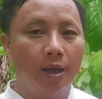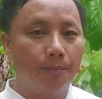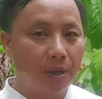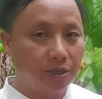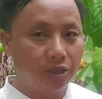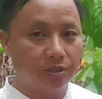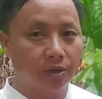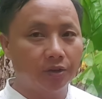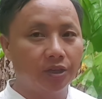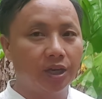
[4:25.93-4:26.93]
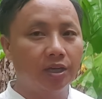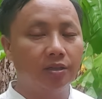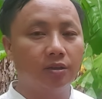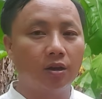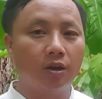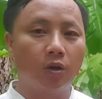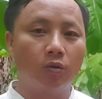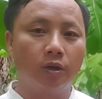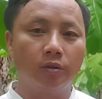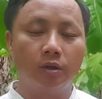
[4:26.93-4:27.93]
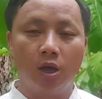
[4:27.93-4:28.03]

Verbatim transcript: bé chỉ cho nhẹ đi cho lâu là